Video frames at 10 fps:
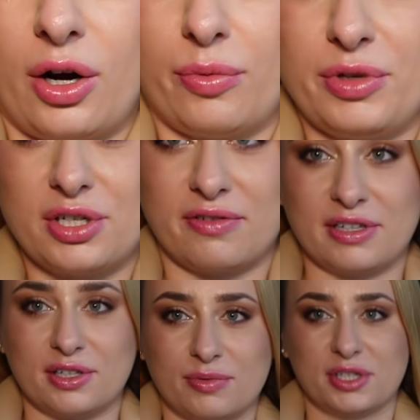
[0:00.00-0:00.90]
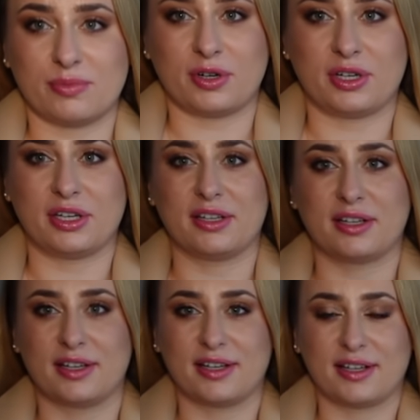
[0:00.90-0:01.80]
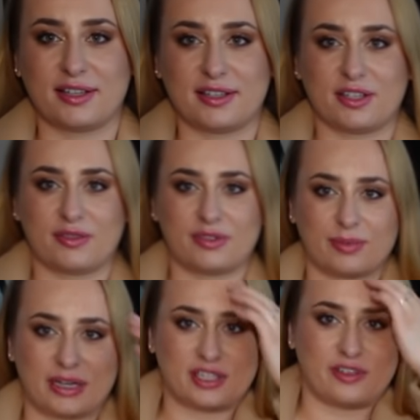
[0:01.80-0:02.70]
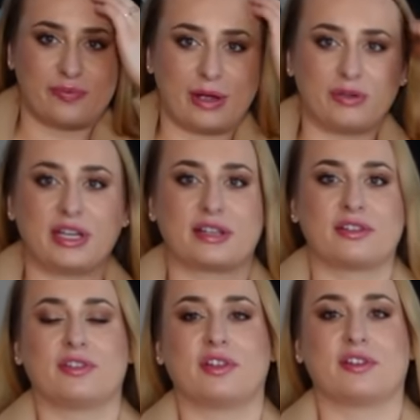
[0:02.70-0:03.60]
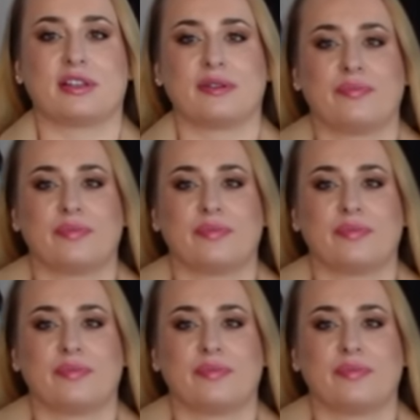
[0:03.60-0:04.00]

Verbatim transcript: Obniżę Was, żebyście mogli yy, zobaczyć w pełni, jak to wygląda.